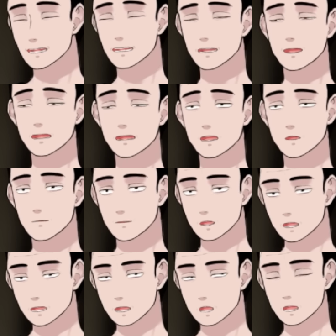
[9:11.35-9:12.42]
ができるんだか
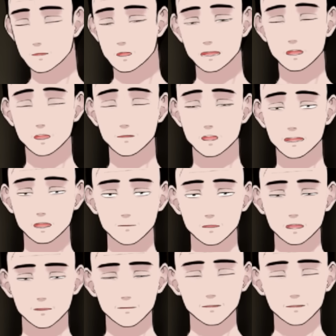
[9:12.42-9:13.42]
ら。だって見てください。